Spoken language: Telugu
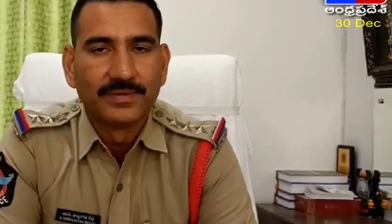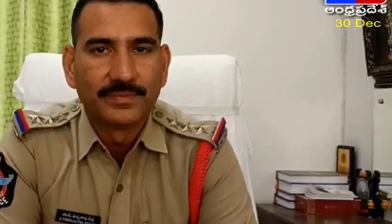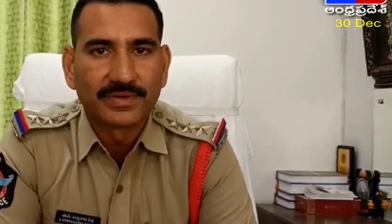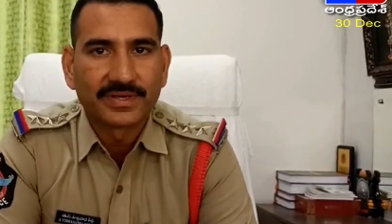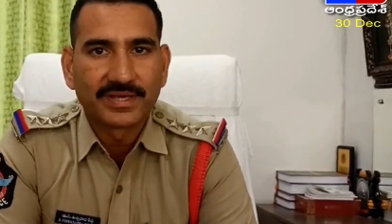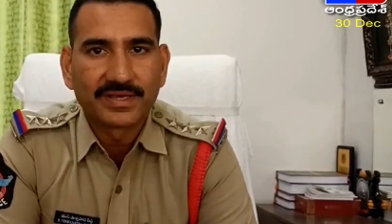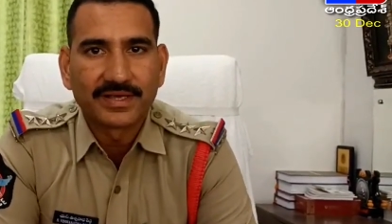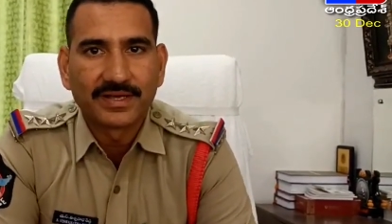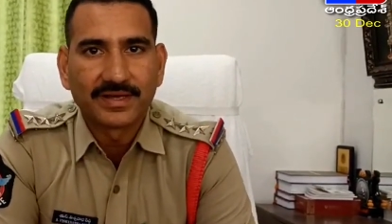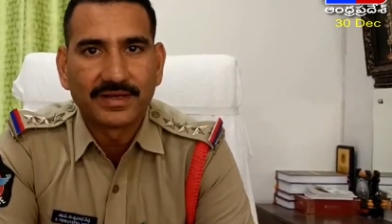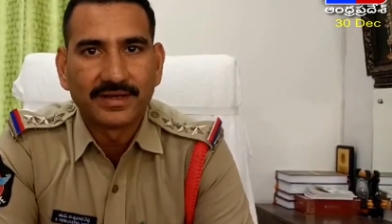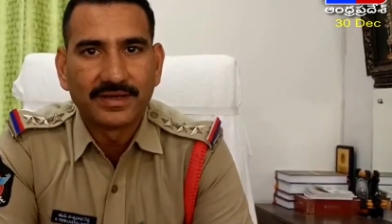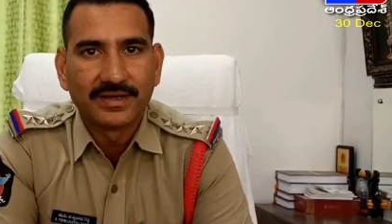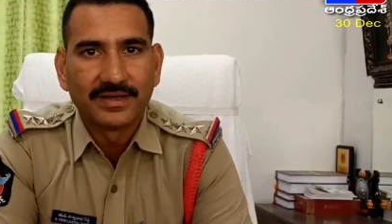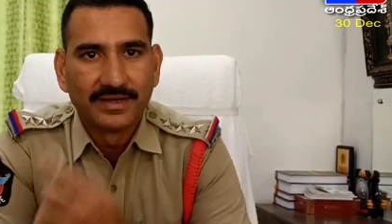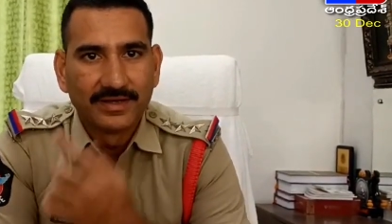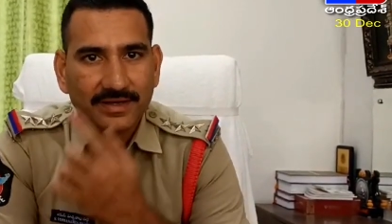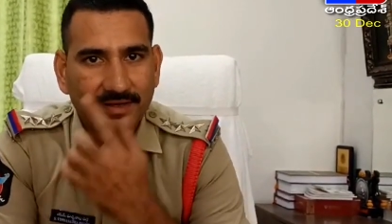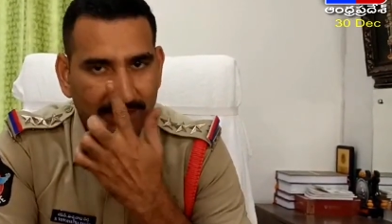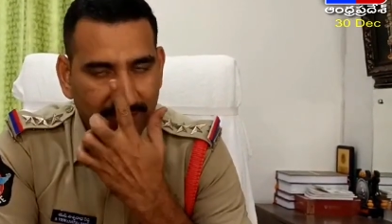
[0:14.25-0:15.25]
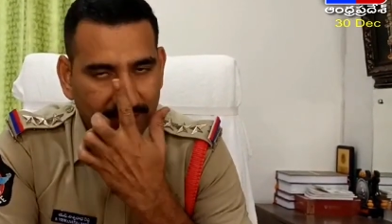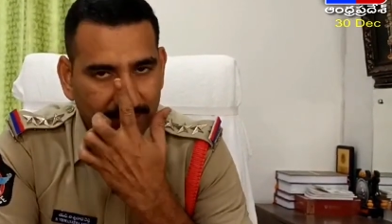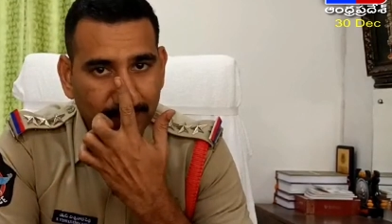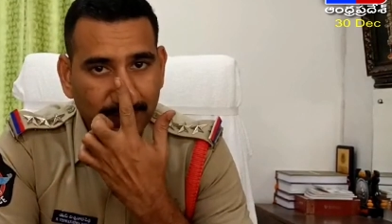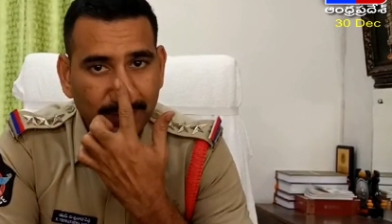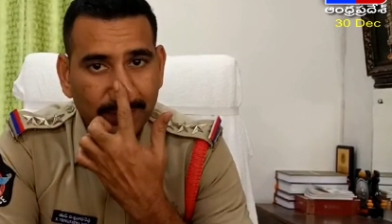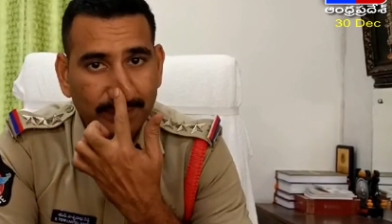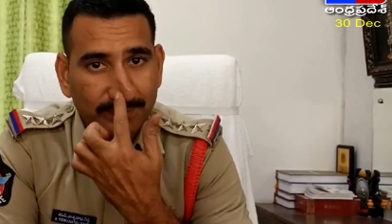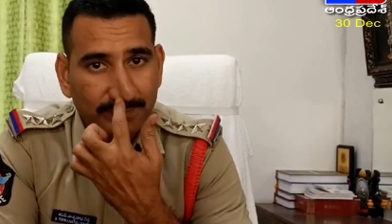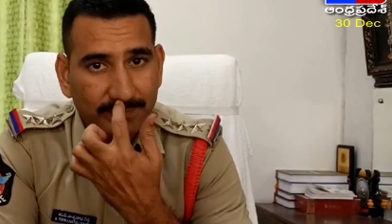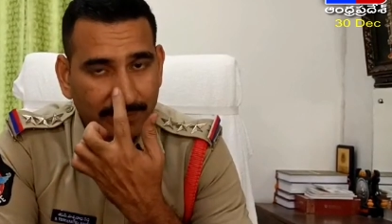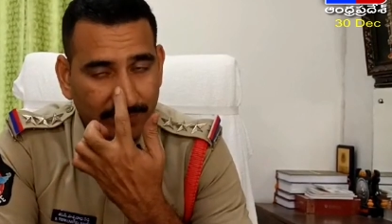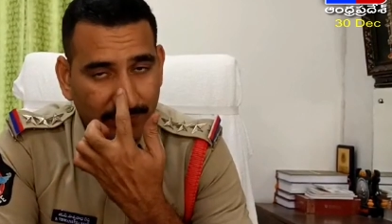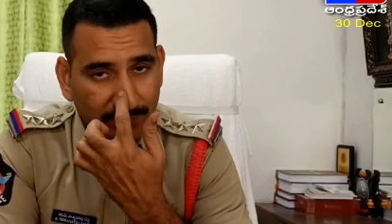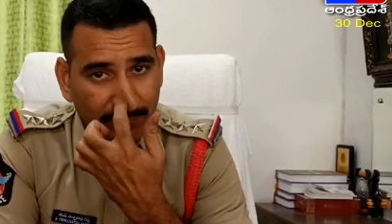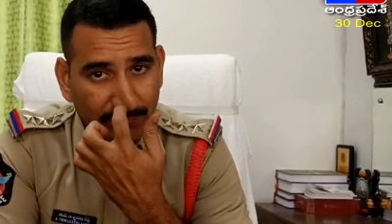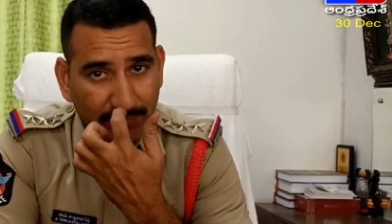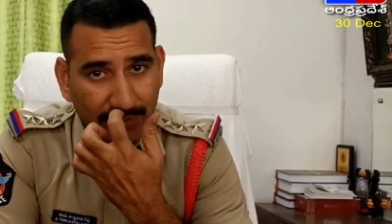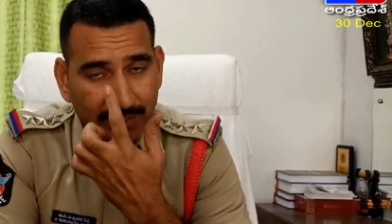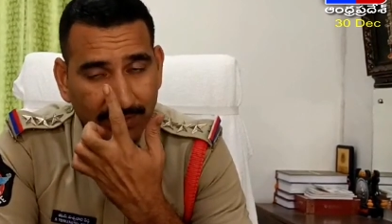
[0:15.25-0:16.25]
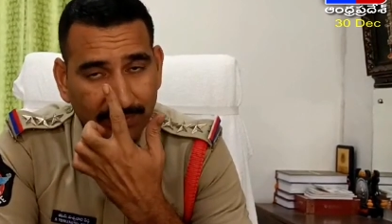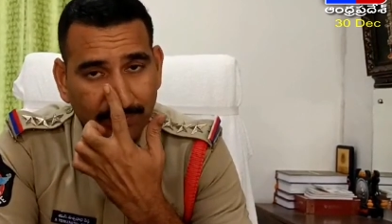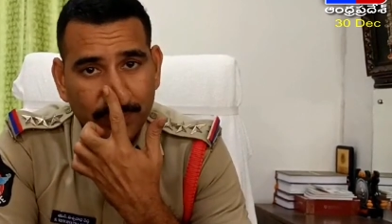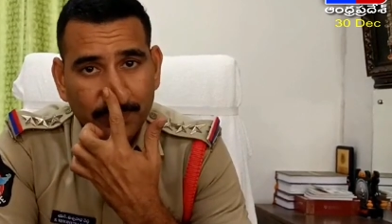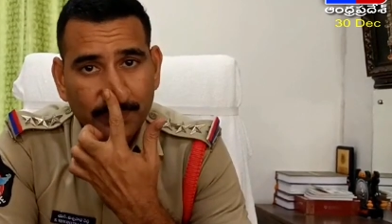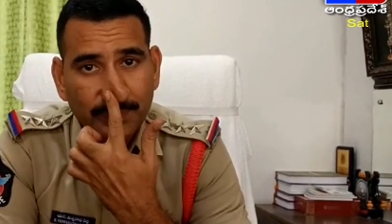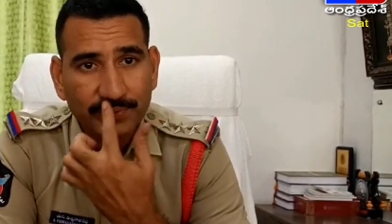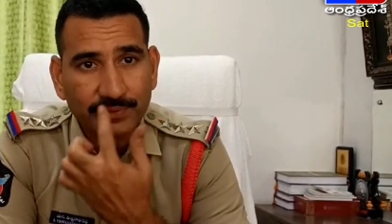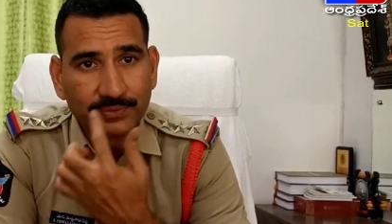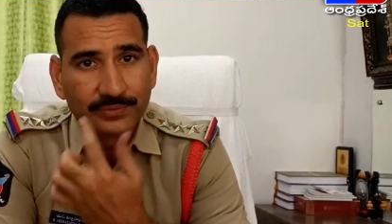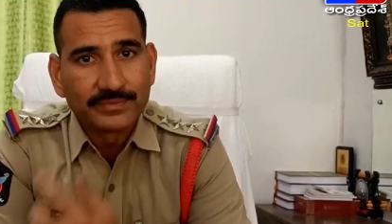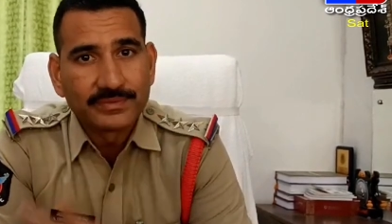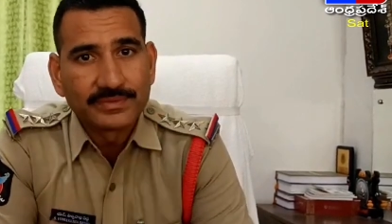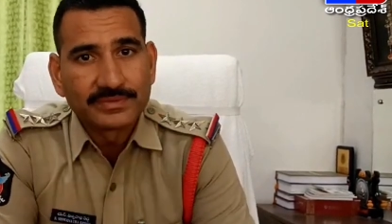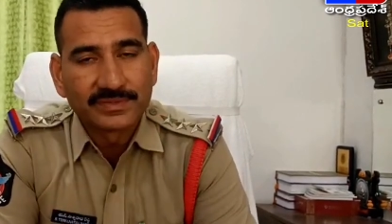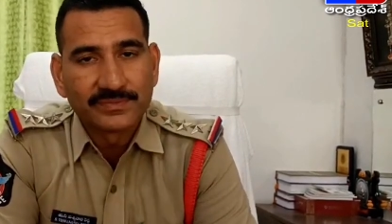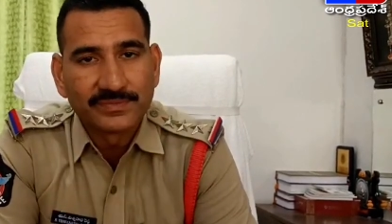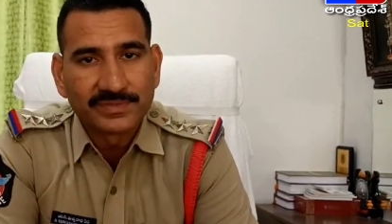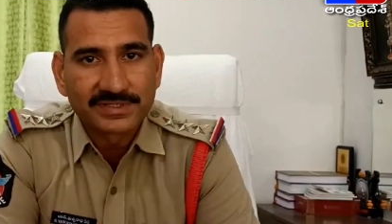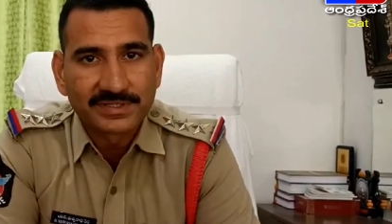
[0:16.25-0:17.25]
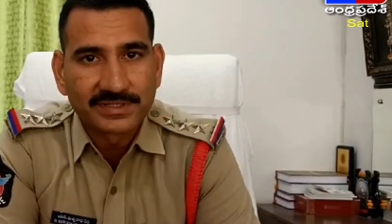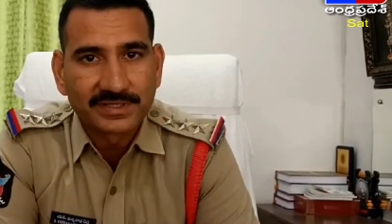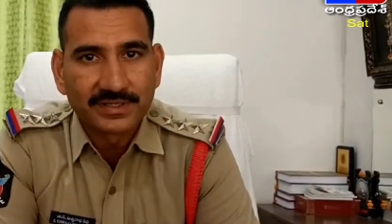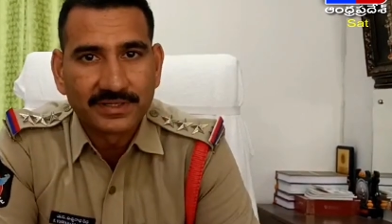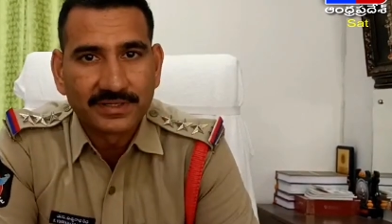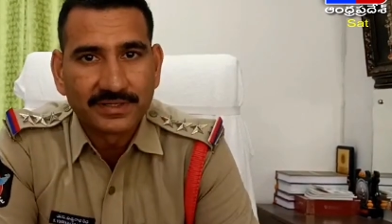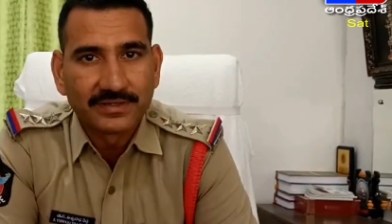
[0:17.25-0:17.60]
ముఖ్యంగా ఈ రెండు వేల ఇరవై మూడు సంవత్సర